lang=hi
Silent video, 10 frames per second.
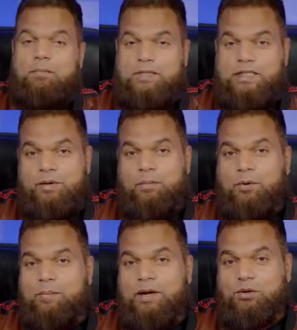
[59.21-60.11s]
मजीद मैं
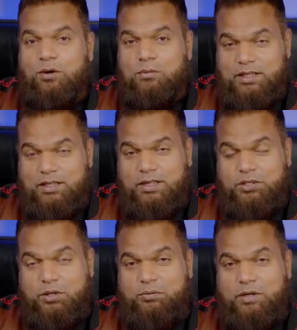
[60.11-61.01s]
आपको एक बात और बताता ये
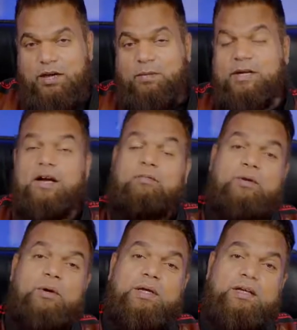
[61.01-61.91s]
चलूँ कि हमारी हर
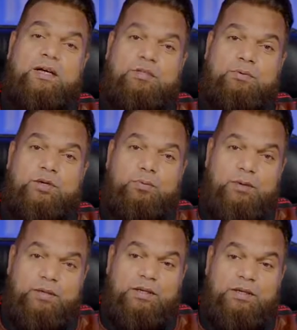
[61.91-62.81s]
वीडियो की तरह इस वीडियो
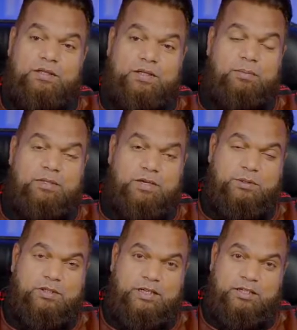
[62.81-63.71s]
में भी नीचे आप
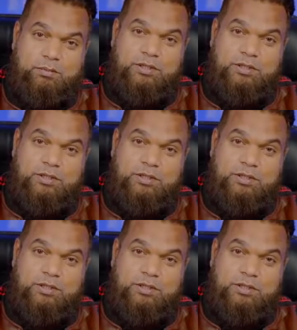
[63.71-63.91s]
डिस्क्रिप्शन सेक्शन में